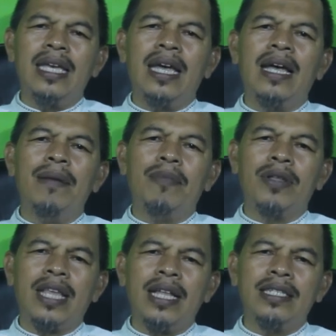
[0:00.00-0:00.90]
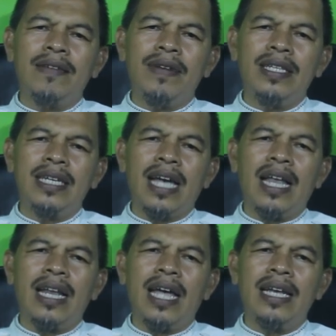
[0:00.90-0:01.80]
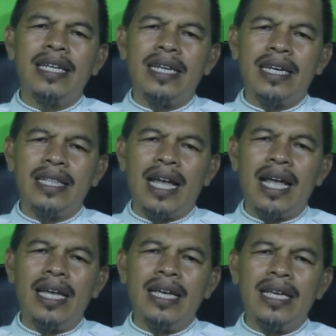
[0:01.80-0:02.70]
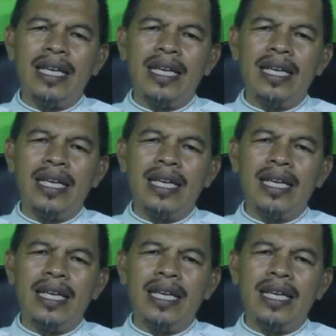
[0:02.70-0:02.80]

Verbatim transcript: Ya, potensi fisik adalah diri kita,